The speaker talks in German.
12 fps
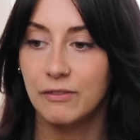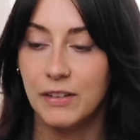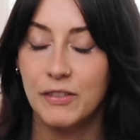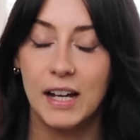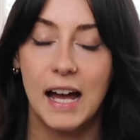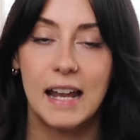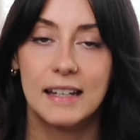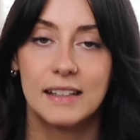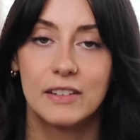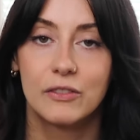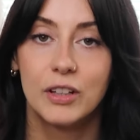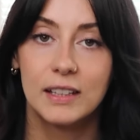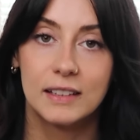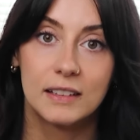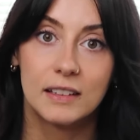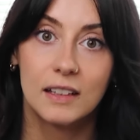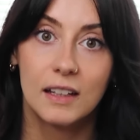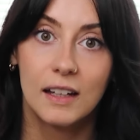wenn wir gar nicht
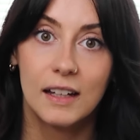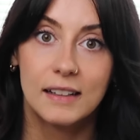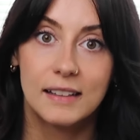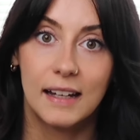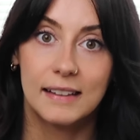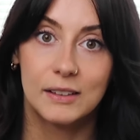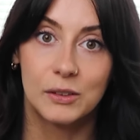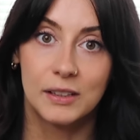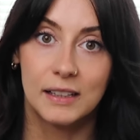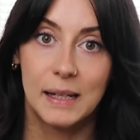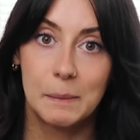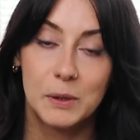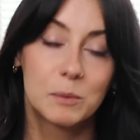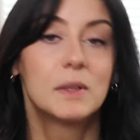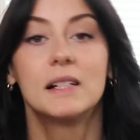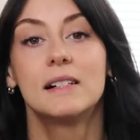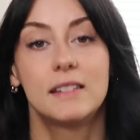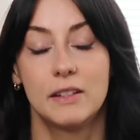wissen, dass unsere
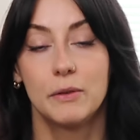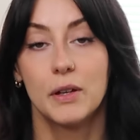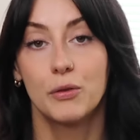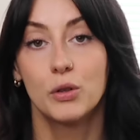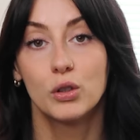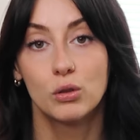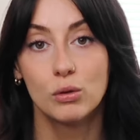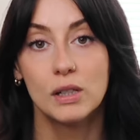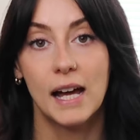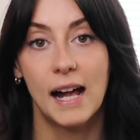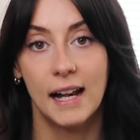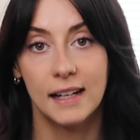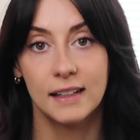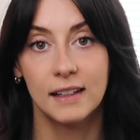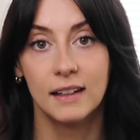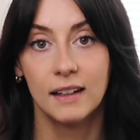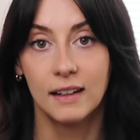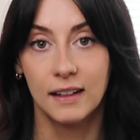Lebensmittel, die wir für gesund
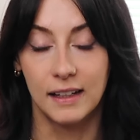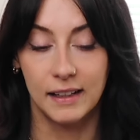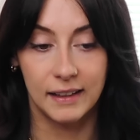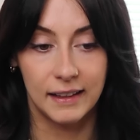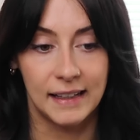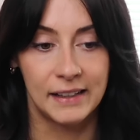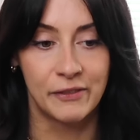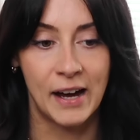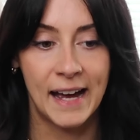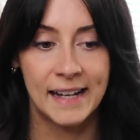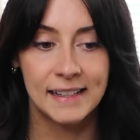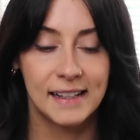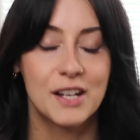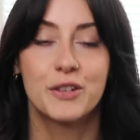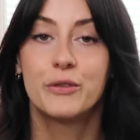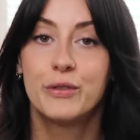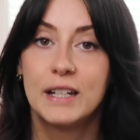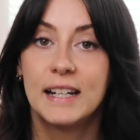halten, in Wahrheit ganz
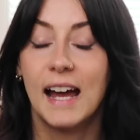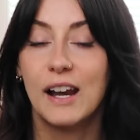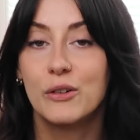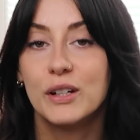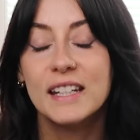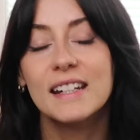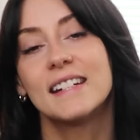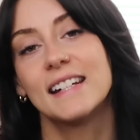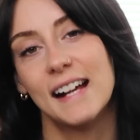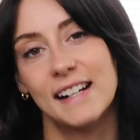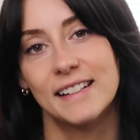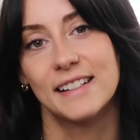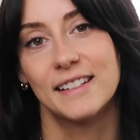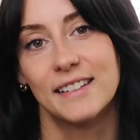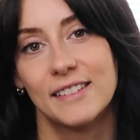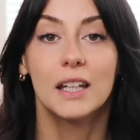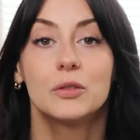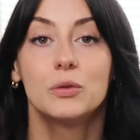schön viele Kalorien enthalten.
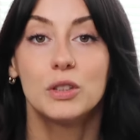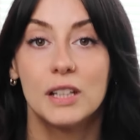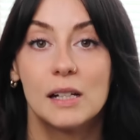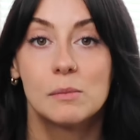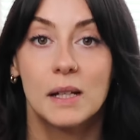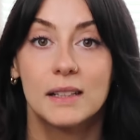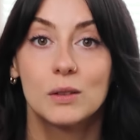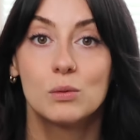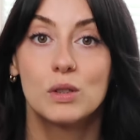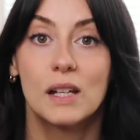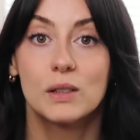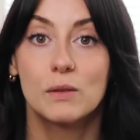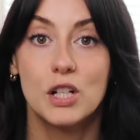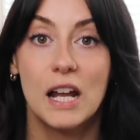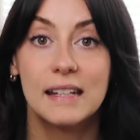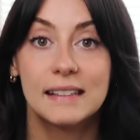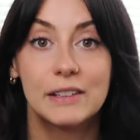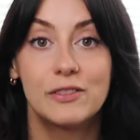Das führt eben dazu, dass du
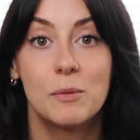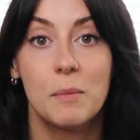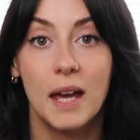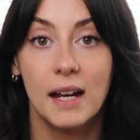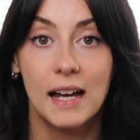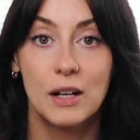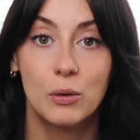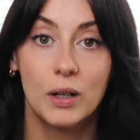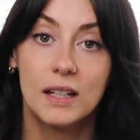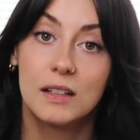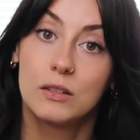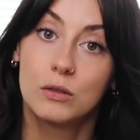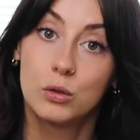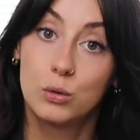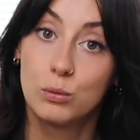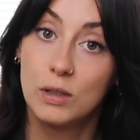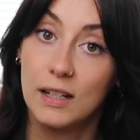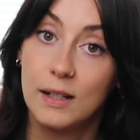wahrscheinlich sehr viel mehr Kalorien
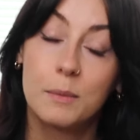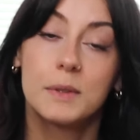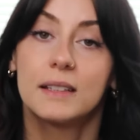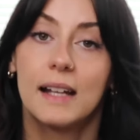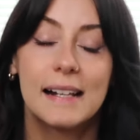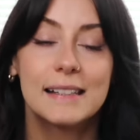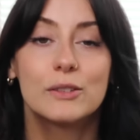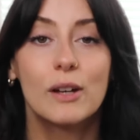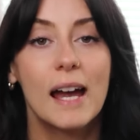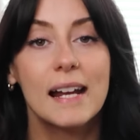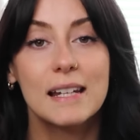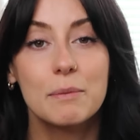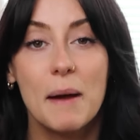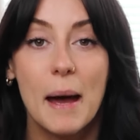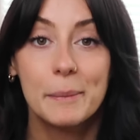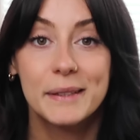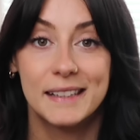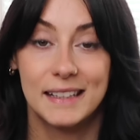zu dir nimmst, als du eigentlich
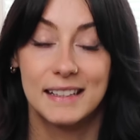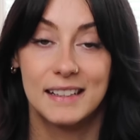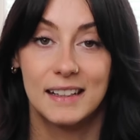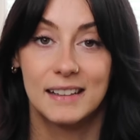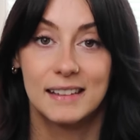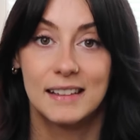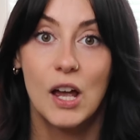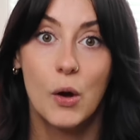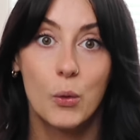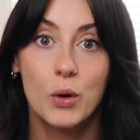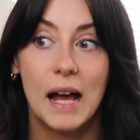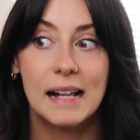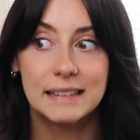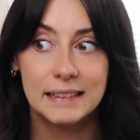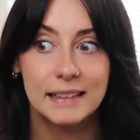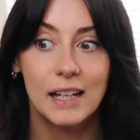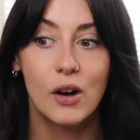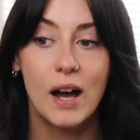beabsichtigst oder als
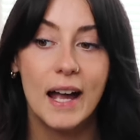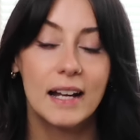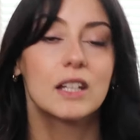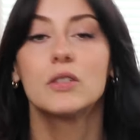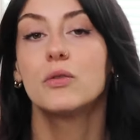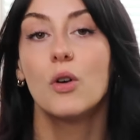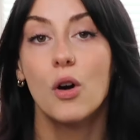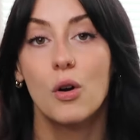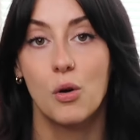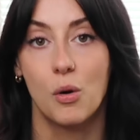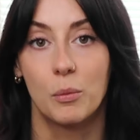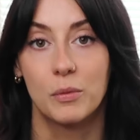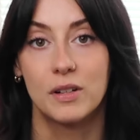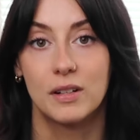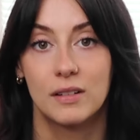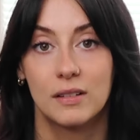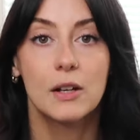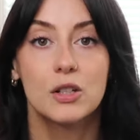es dir auch eigentlich
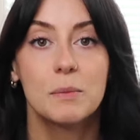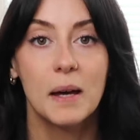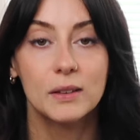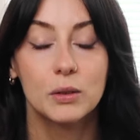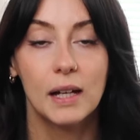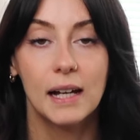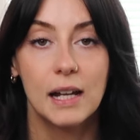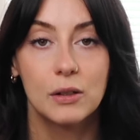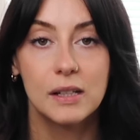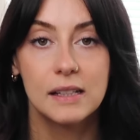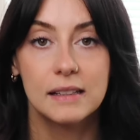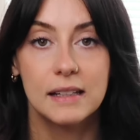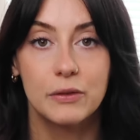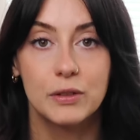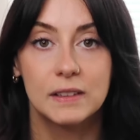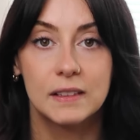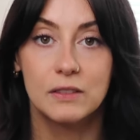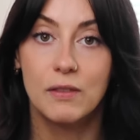vorkommt. Dadurch machst du ein
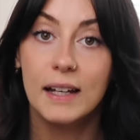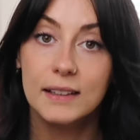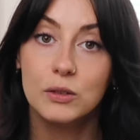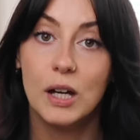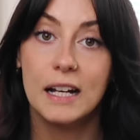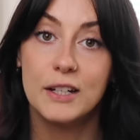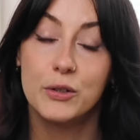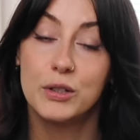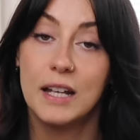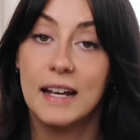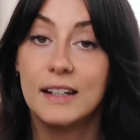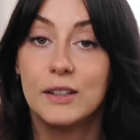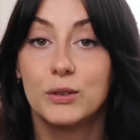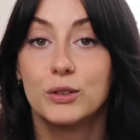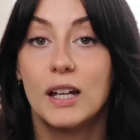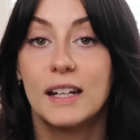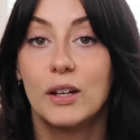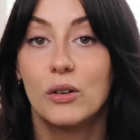Kaloriendefizit, was du eigentlich durch deine
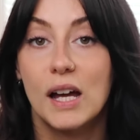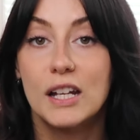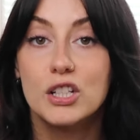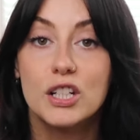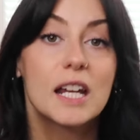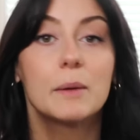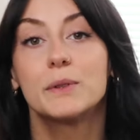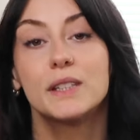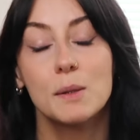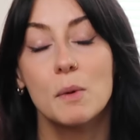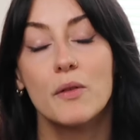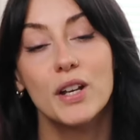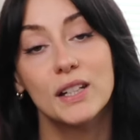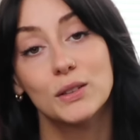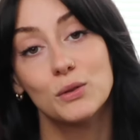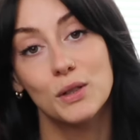gesunde Ernährung anstrebst, immer wieder